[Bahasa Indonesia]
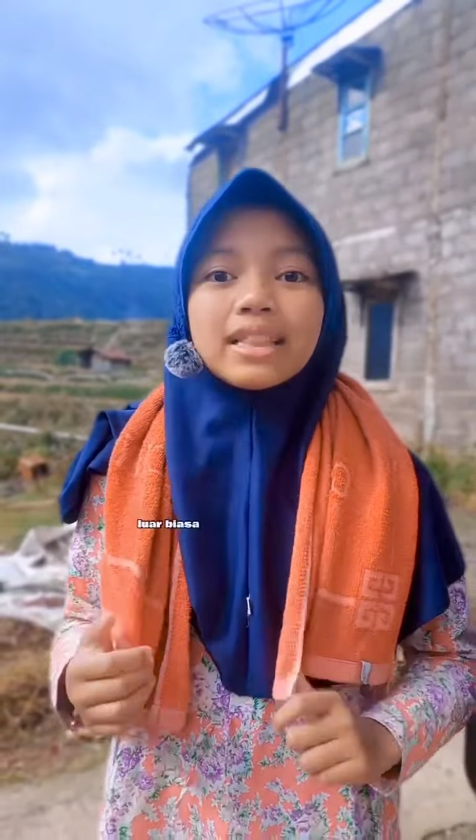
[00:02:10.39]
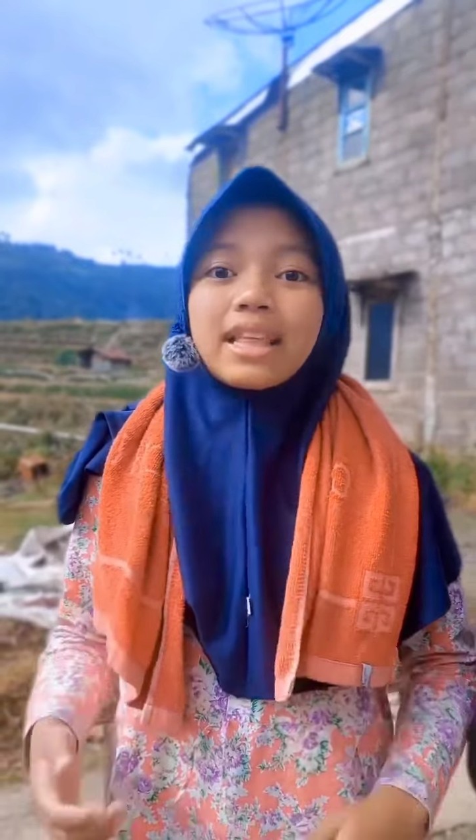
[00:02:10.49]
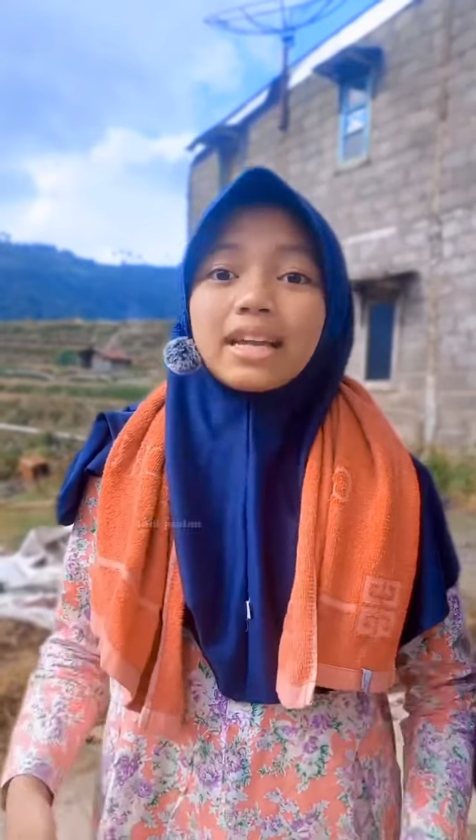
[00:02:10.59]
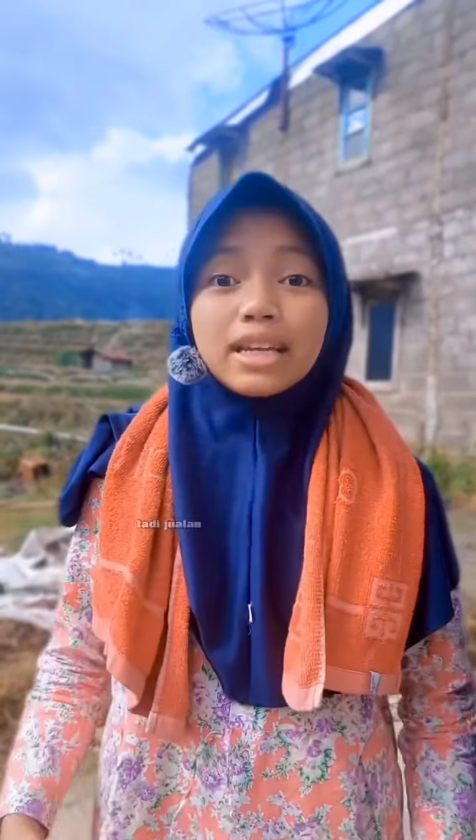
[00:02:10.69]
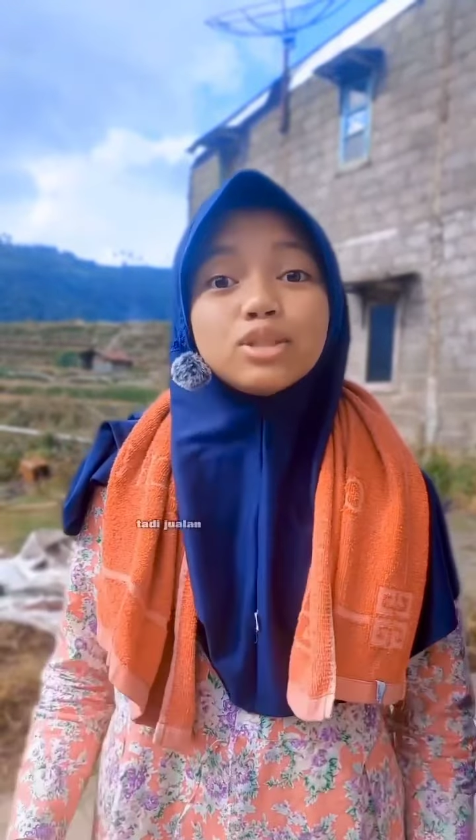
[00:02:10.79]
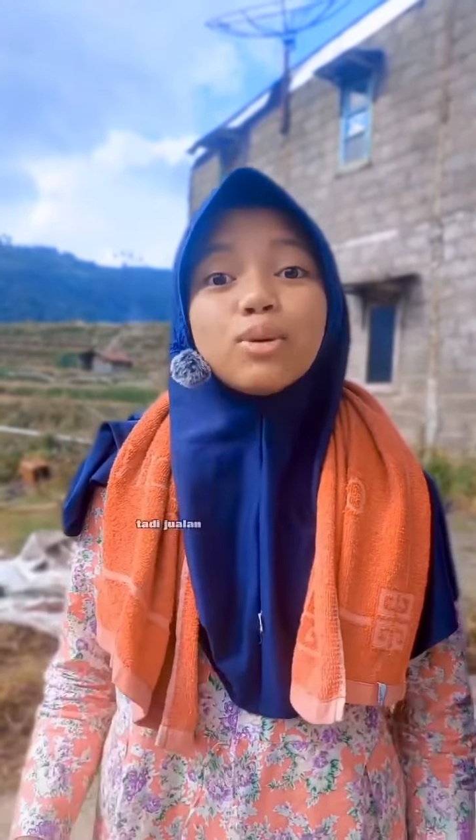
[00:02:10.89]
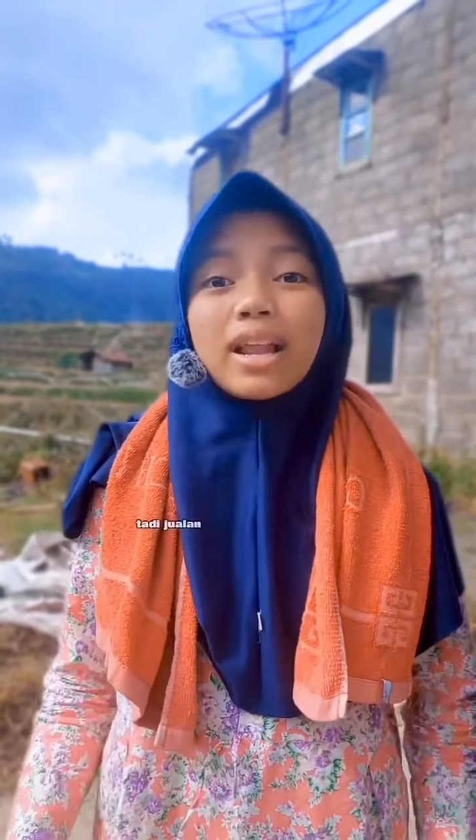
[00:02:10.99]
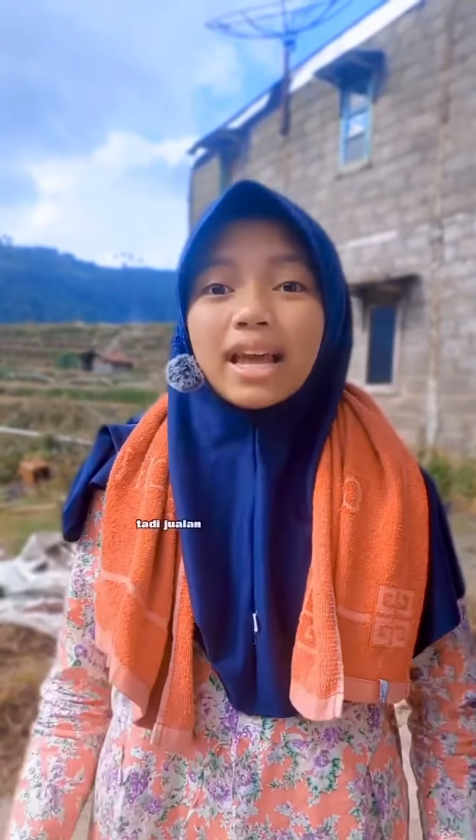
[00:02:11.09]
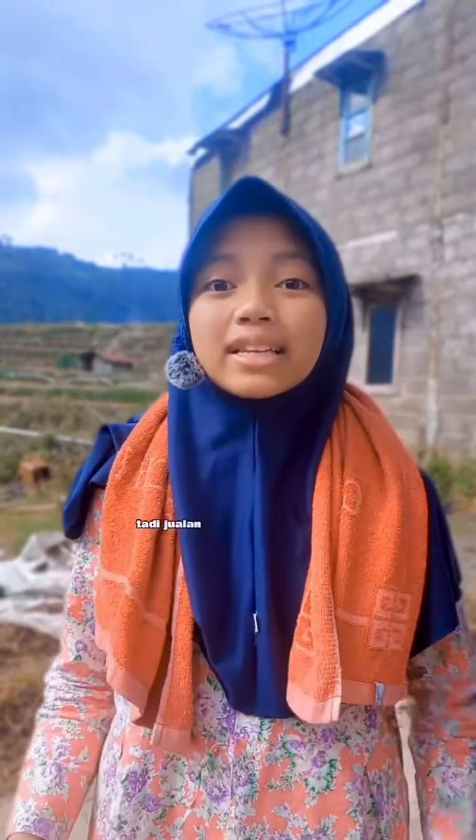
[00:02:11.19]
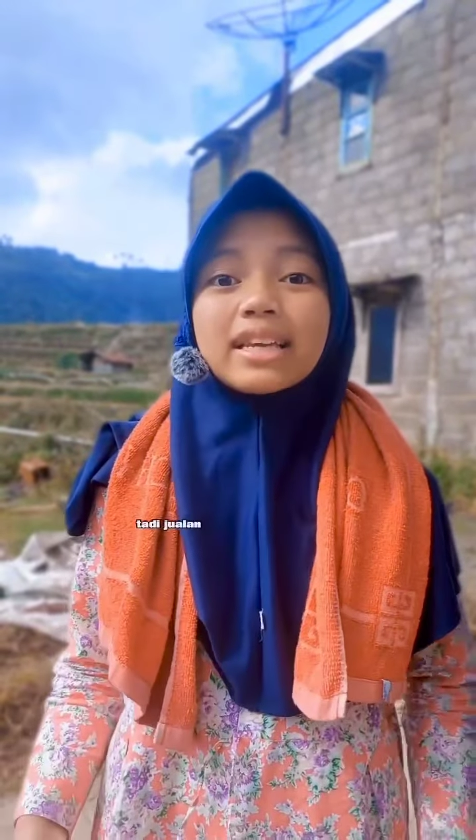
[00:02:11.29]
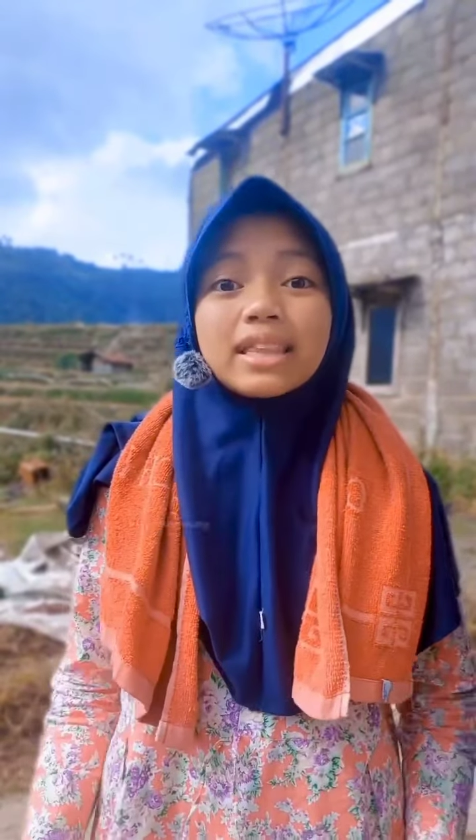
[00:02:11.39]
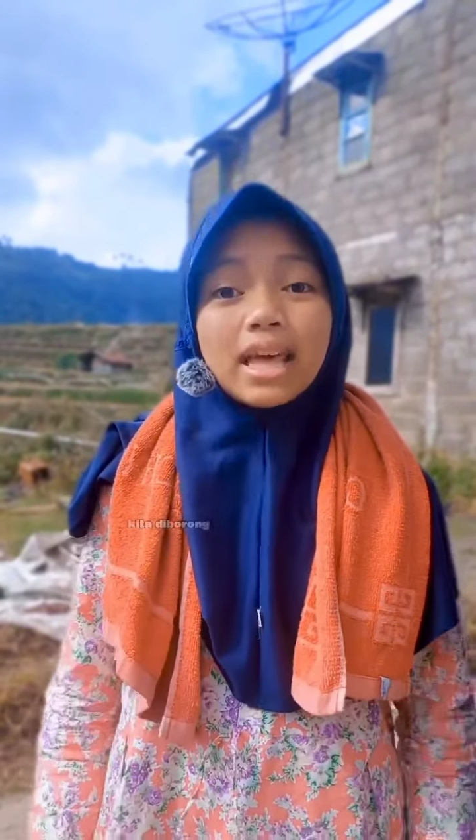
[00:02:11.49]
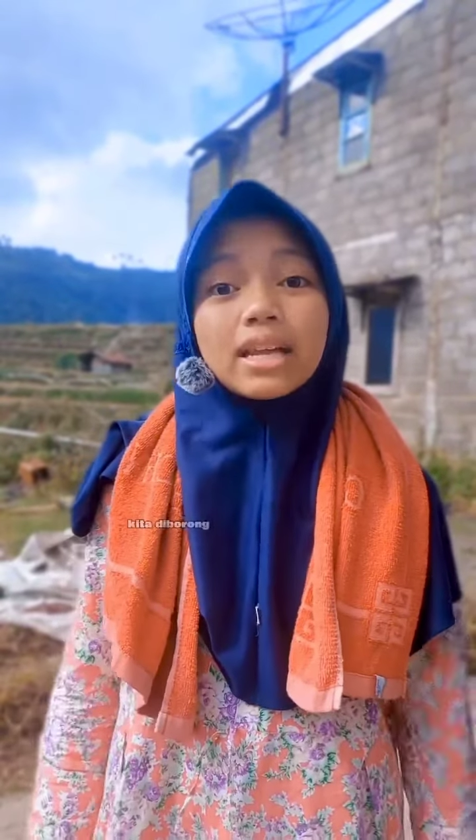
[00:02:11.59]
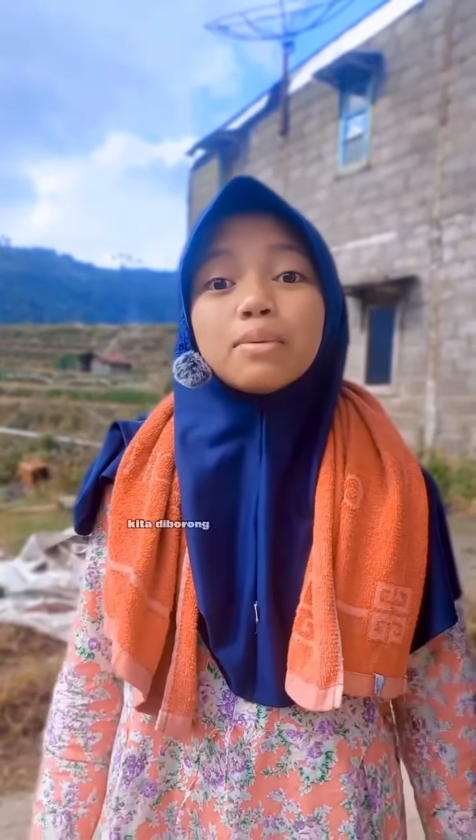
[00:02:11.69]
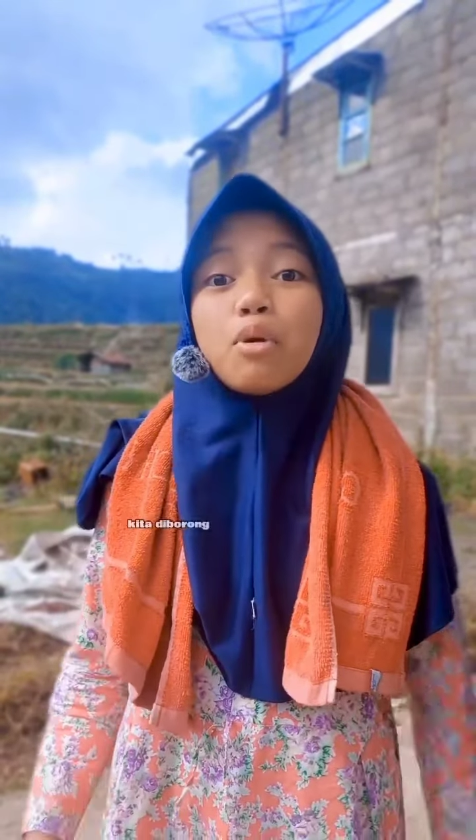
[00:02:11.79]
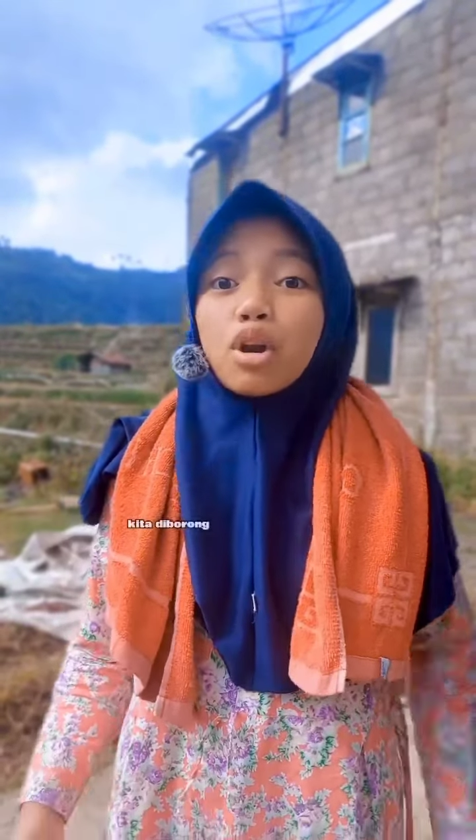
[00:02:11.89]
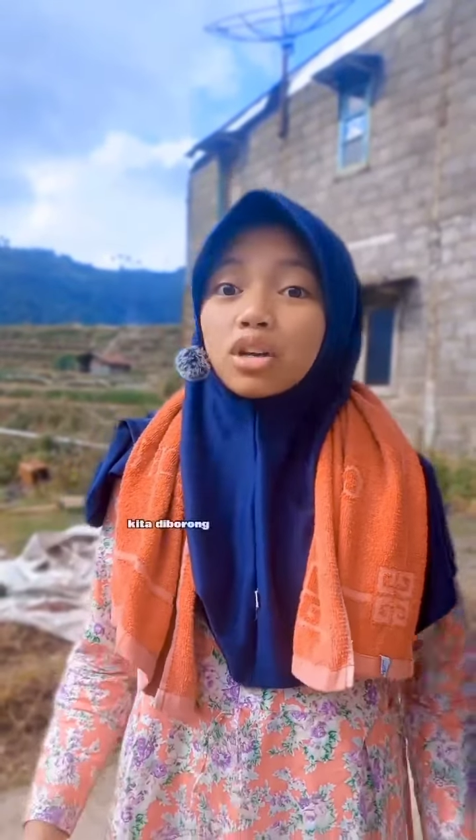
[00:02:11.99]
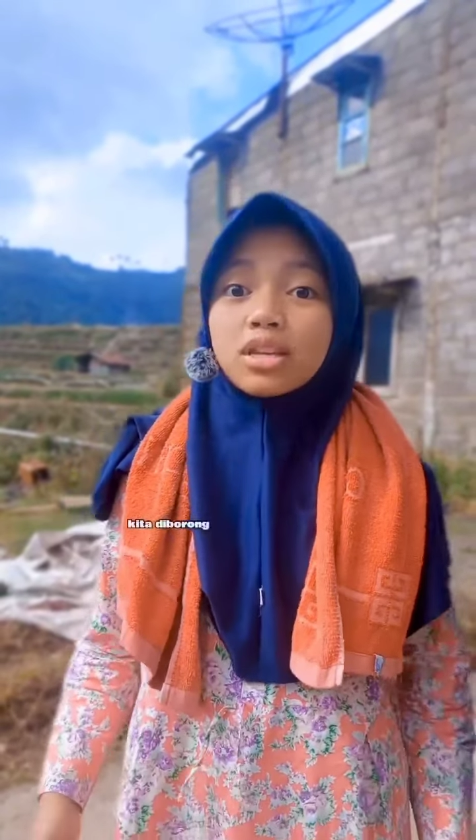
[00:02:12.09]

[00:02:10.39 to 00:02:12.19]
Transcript: Tadi jualan kita diborong